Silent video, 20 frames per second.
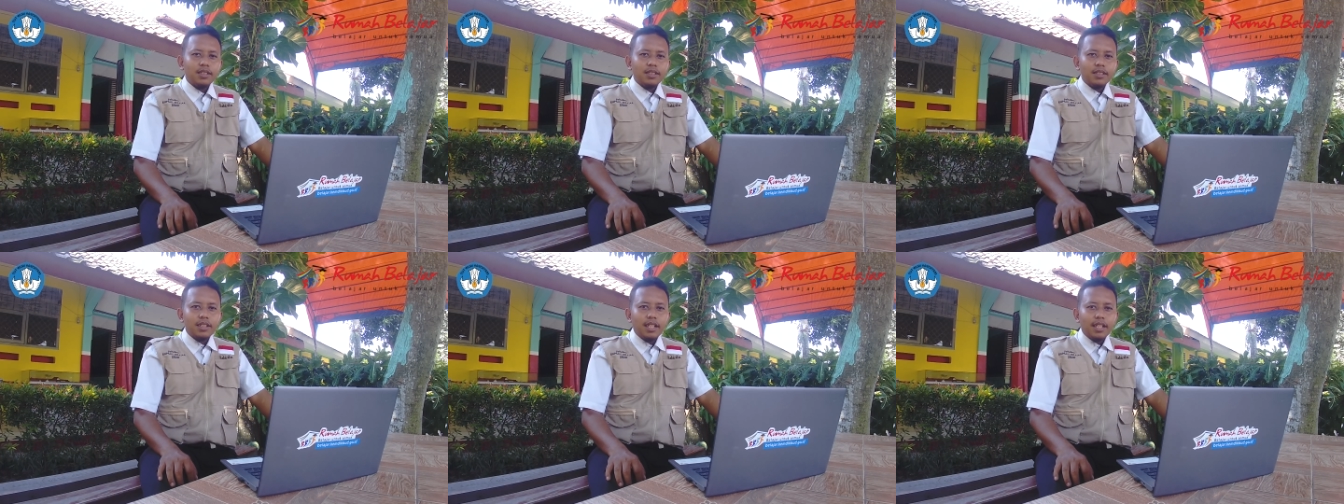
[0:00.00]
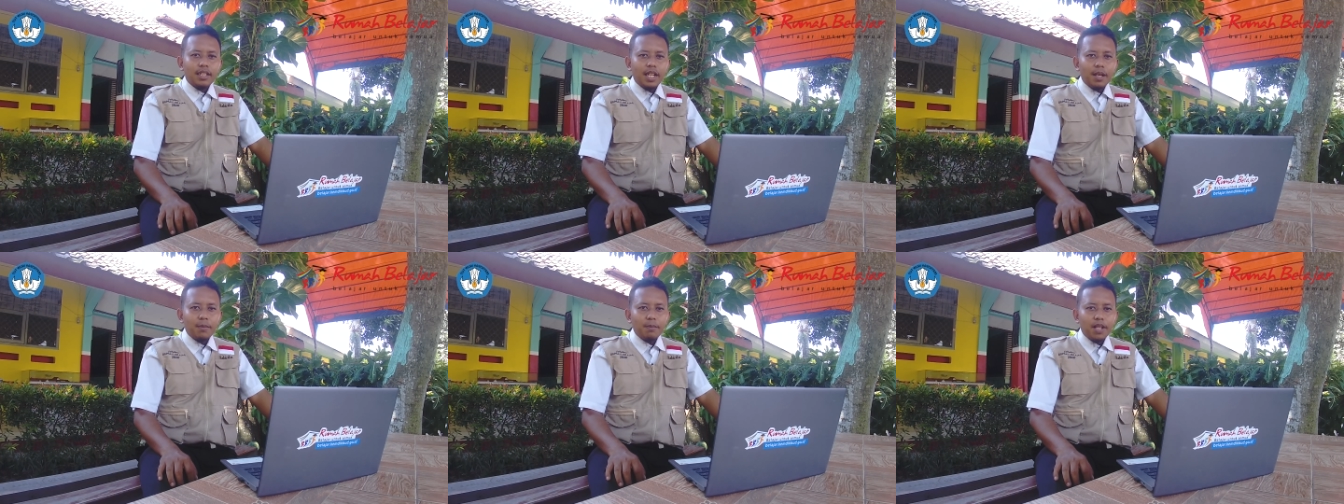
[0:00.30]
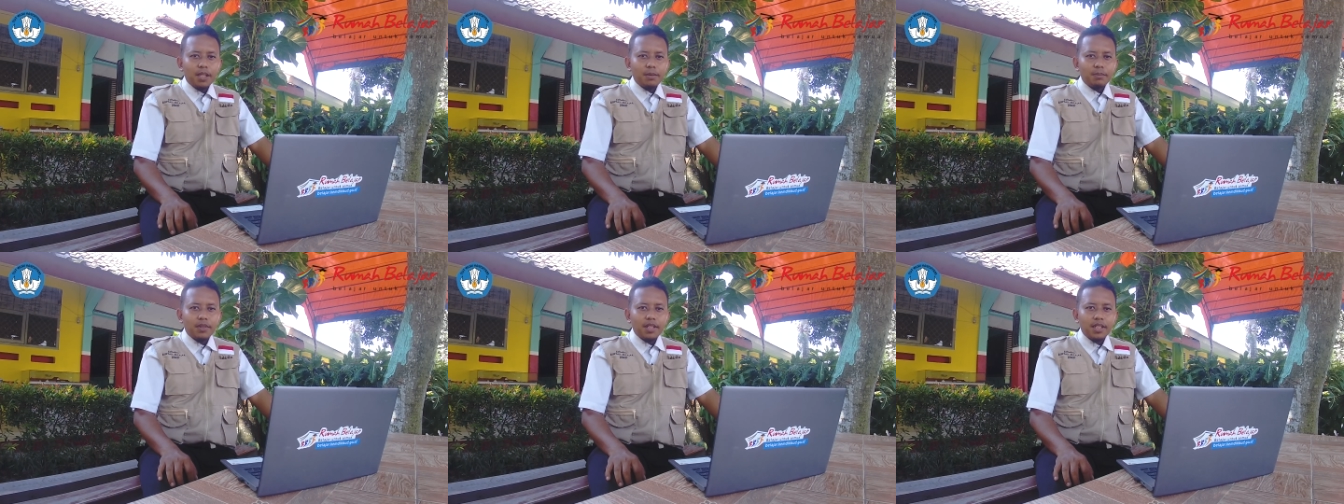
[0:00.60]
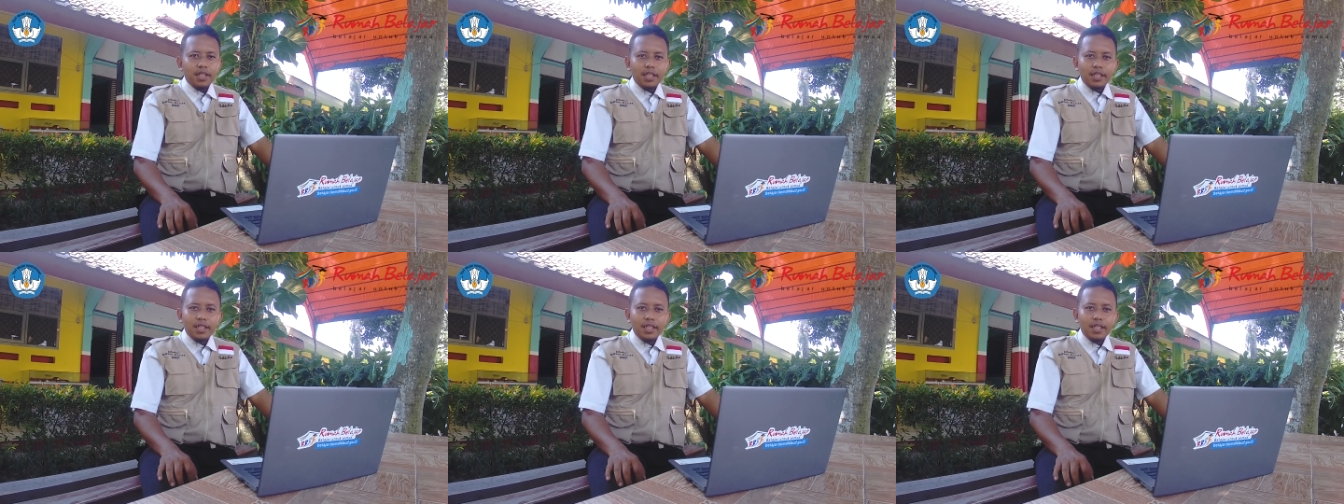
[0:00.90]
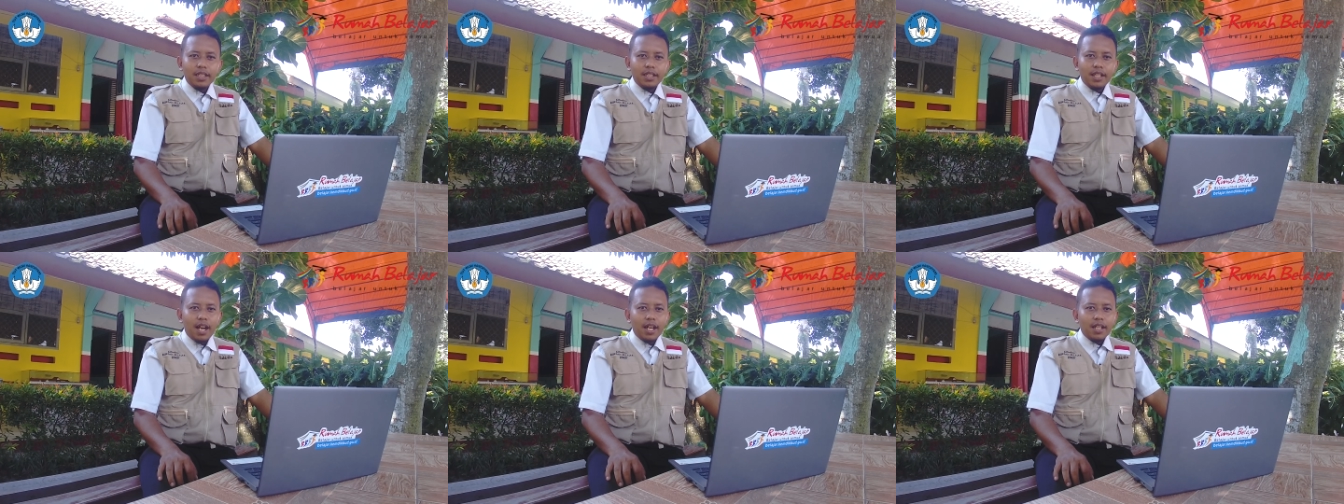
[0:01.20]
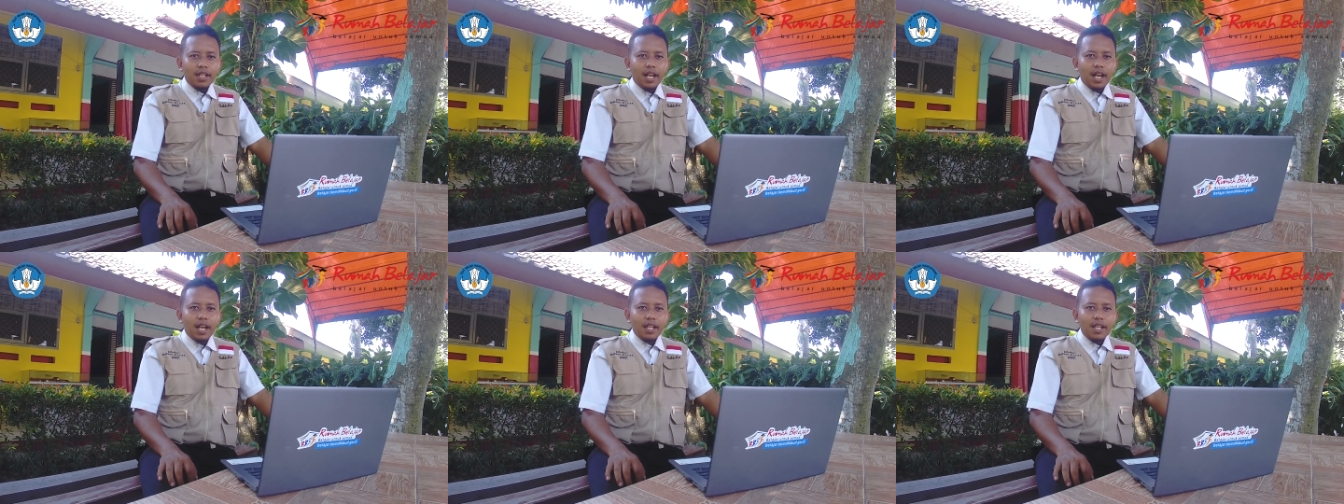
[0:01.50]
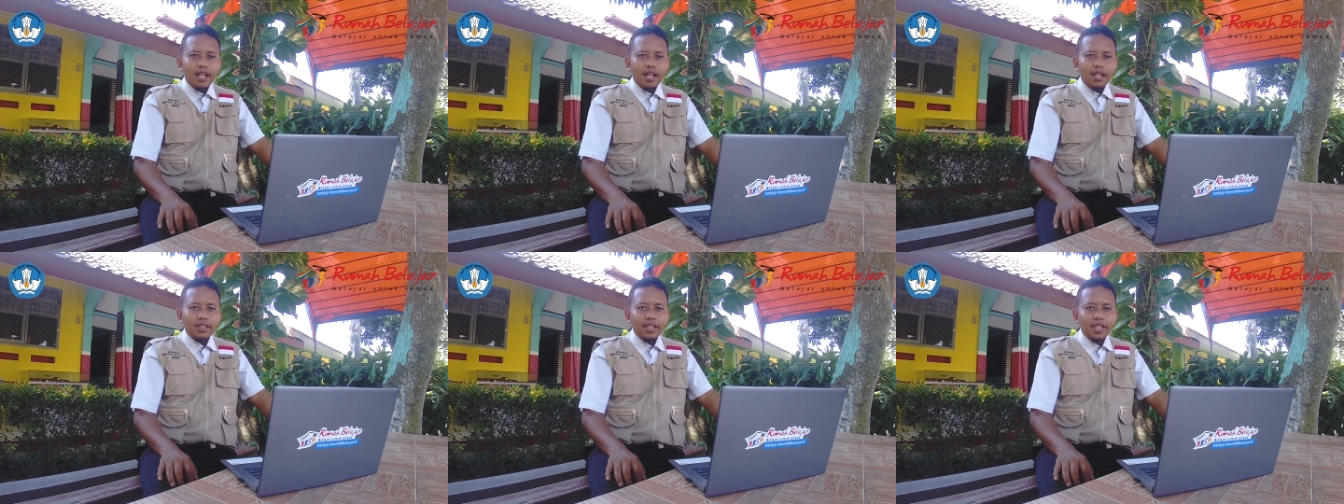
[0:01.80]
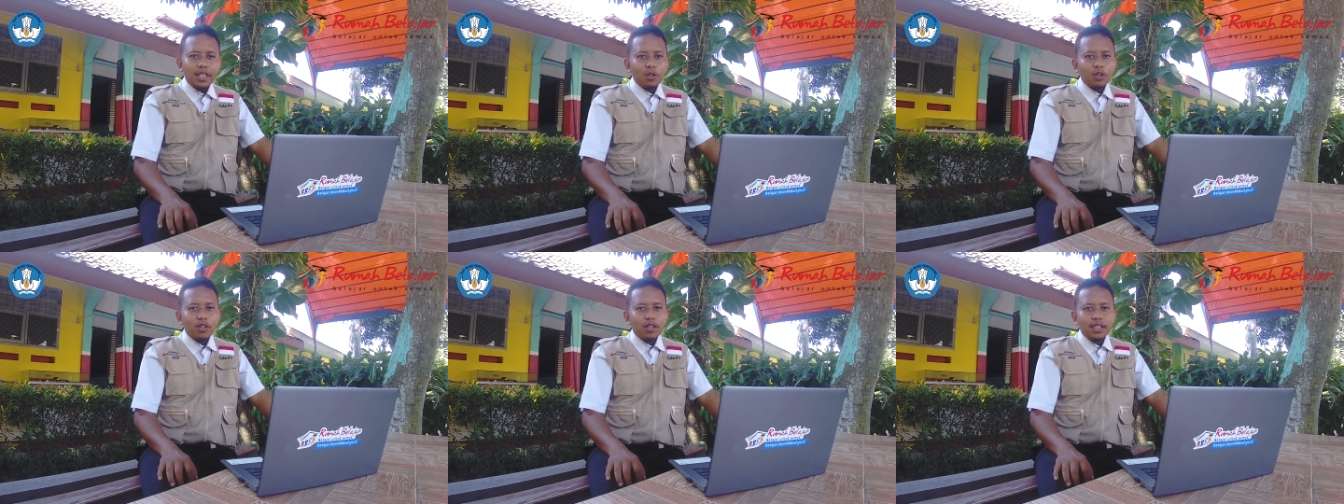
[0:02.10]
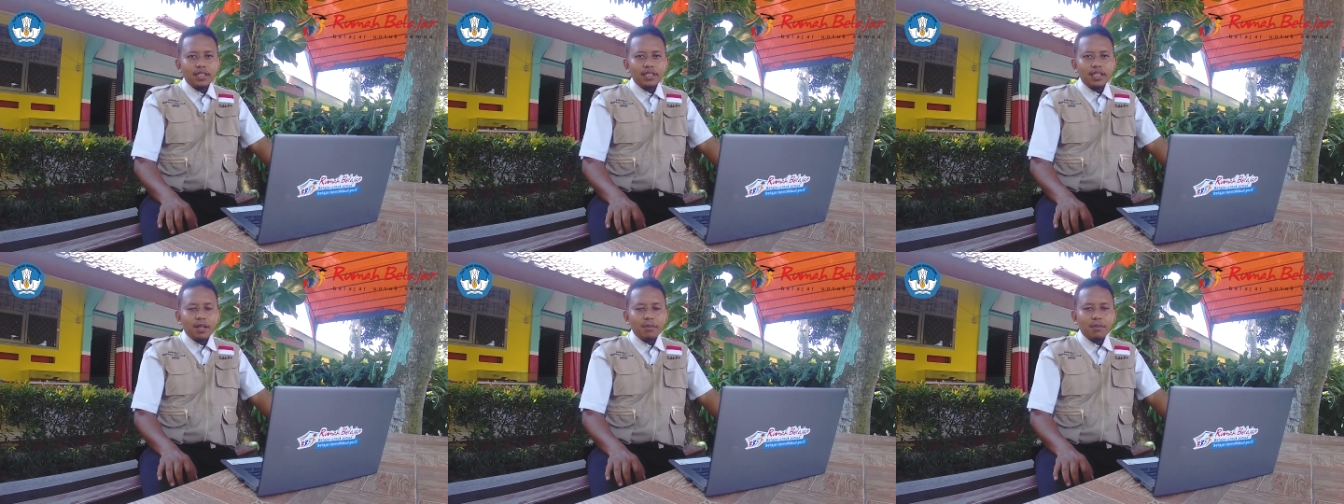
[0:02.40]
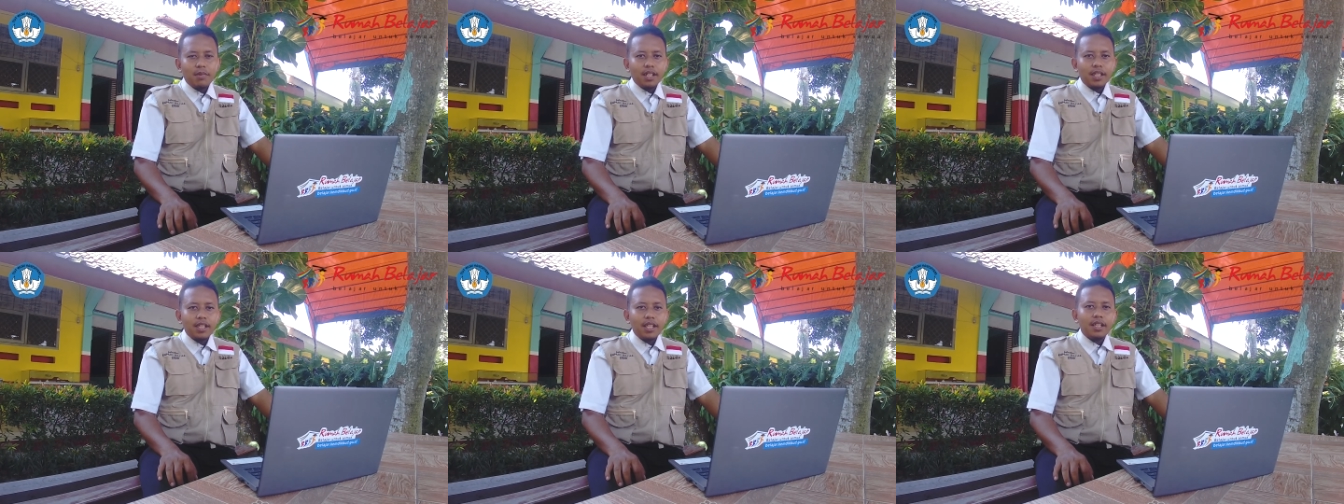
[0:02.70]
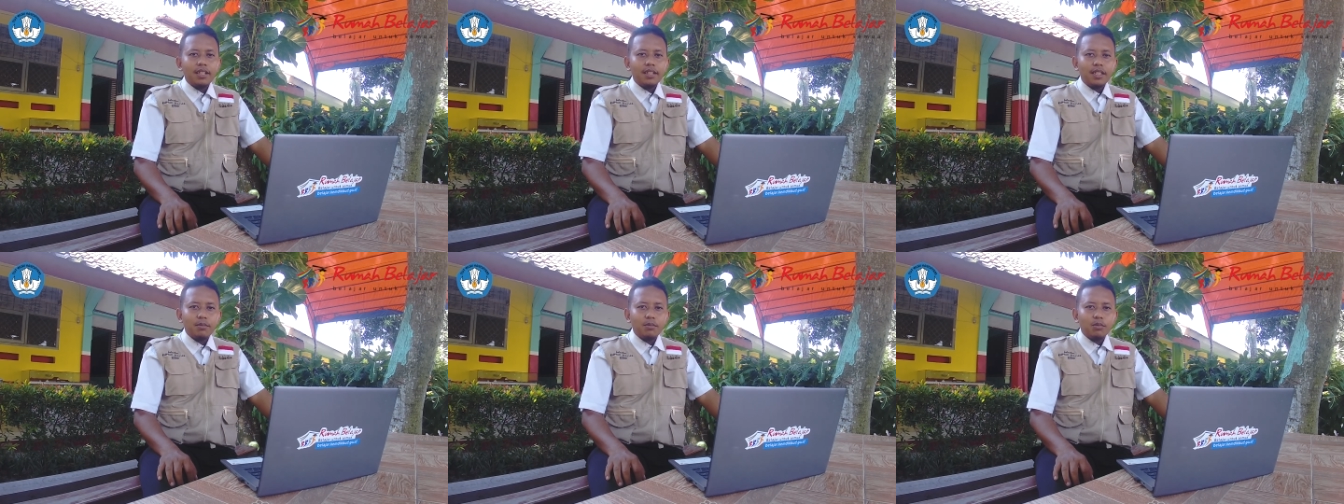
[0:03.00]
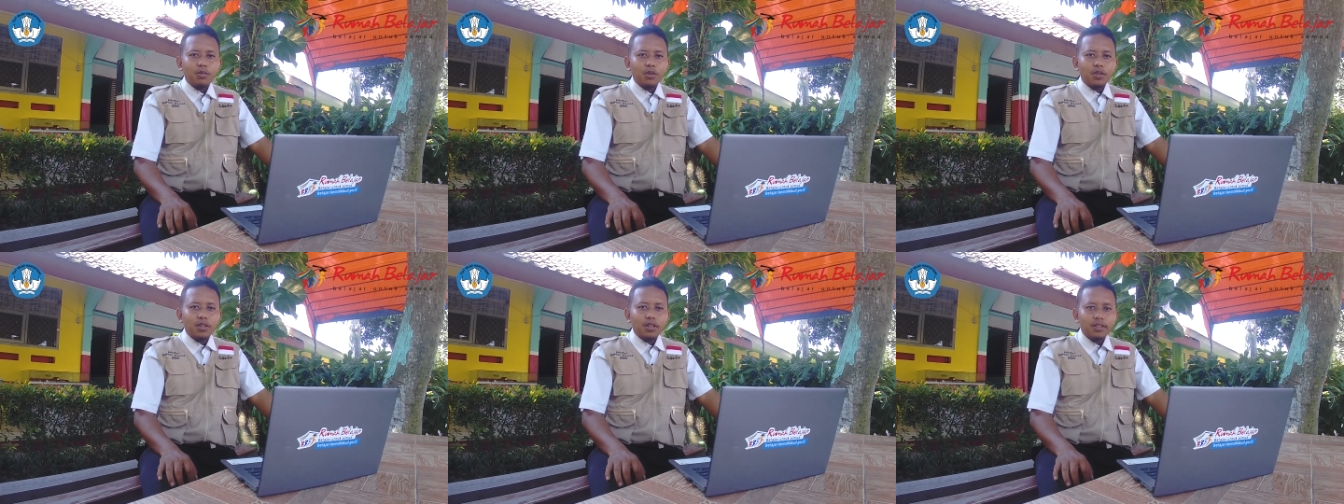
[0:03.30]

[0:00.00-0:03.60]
dan dapat mendidik anak-anak di Indonesia bagian timur.